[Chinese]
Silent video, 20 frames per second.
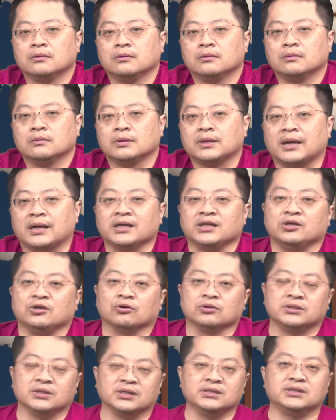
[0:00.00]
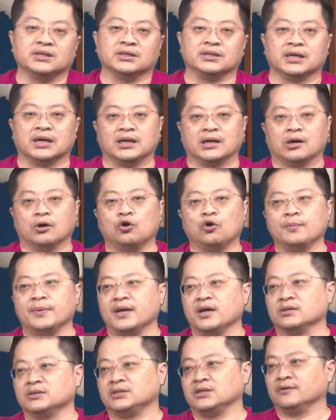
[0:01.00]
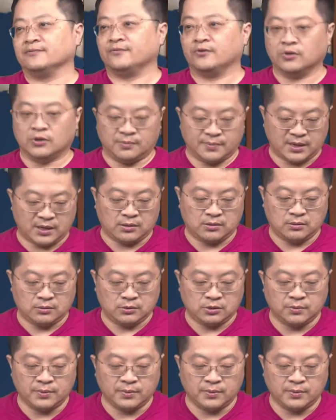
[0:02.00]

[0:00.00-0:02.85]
那理由也很简单了，欧美要解封了嘛，对不